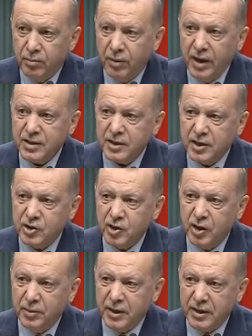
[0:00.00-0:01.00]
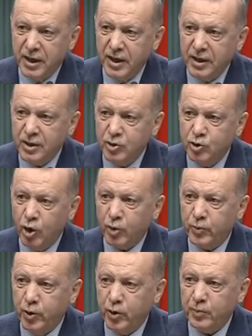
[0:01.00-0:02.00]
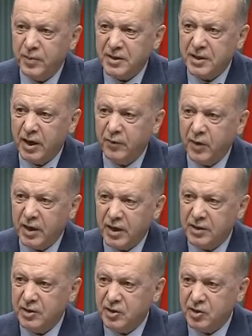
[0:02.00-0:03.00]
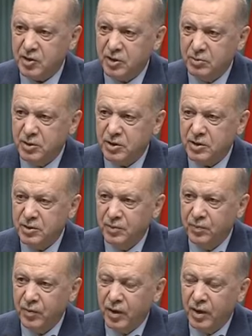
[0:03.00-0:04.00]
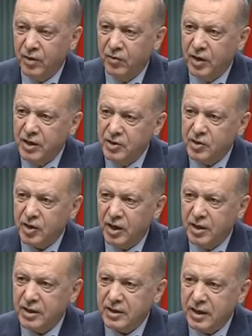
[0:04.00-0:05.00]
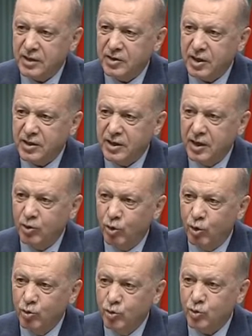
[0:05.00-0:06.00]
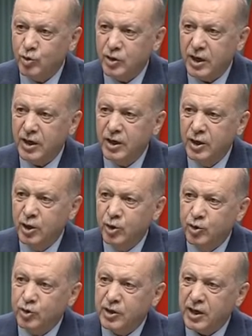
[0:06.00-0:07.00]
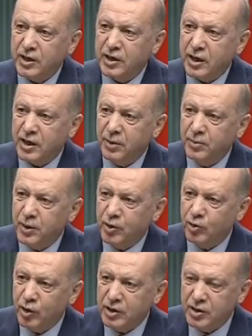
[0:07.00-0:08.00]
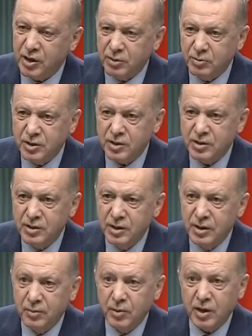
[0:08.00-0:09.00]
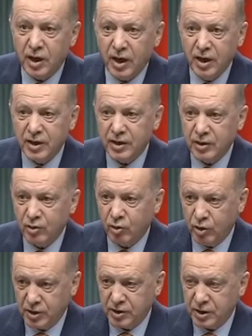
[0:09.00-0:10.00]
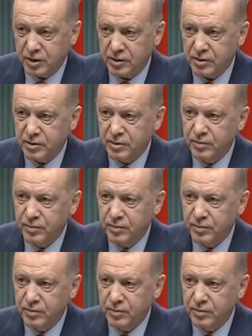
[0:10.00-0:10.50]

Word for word: Mart aşılamada çok büyük mesafe kat edeceğimiz ve inşallah gerçekten oldukça yüksek rakamları göreceğimiz bir ay olacaktır.